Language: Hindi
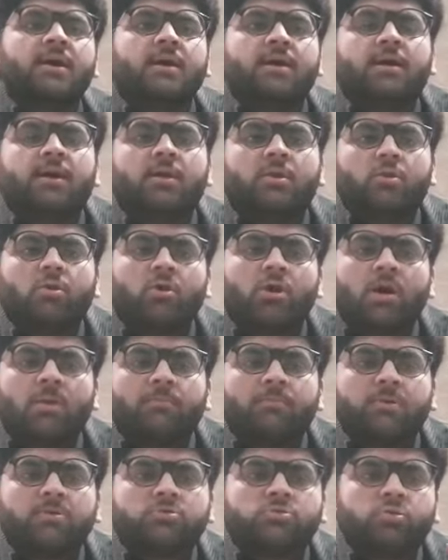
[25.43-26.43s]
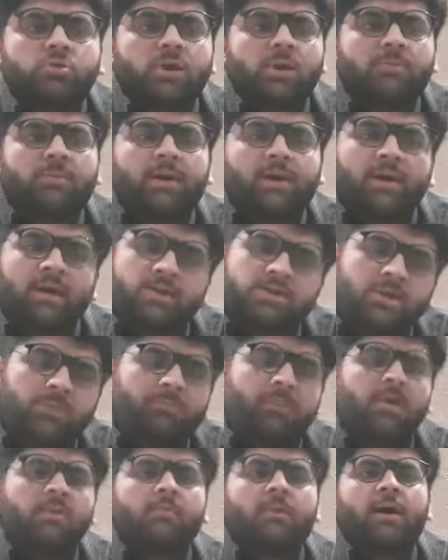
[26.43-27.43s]
कि लोग हम पे थूके फेंके
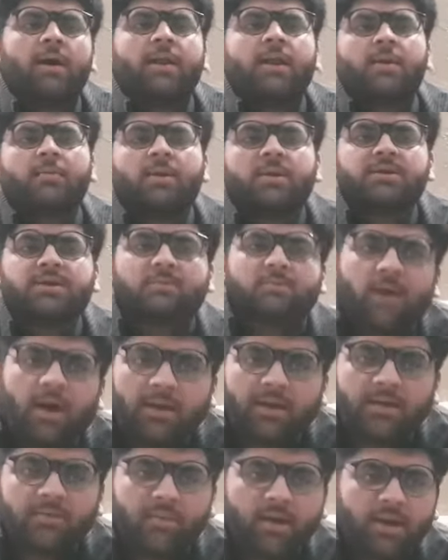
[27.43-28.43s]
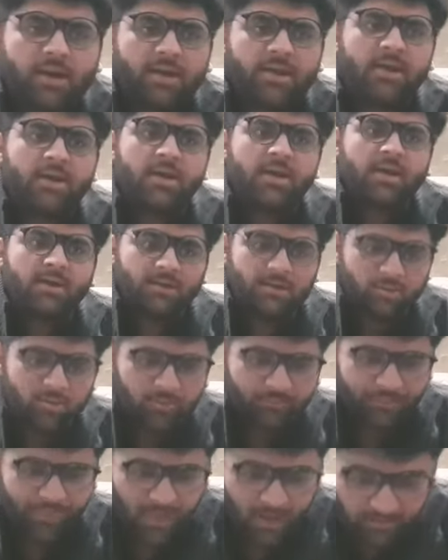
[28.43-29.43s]
चप्पल मारे हमें टमाटर मारे क्यों
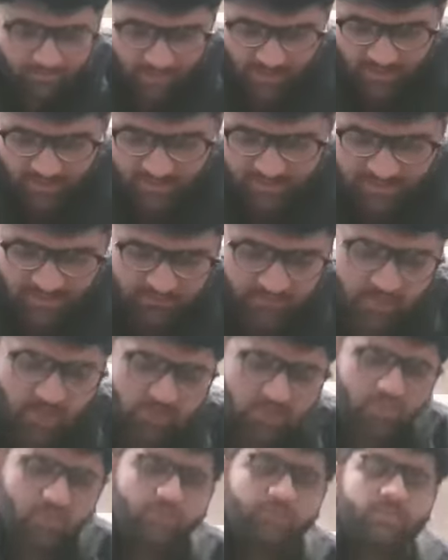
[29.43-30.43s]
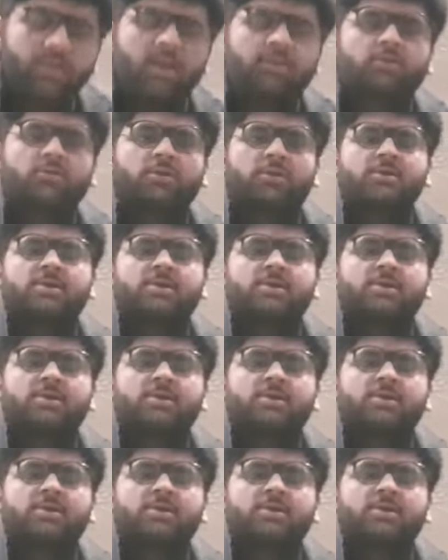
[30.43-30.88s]
पाकिस्तान मुझे तो मेरा तो दिल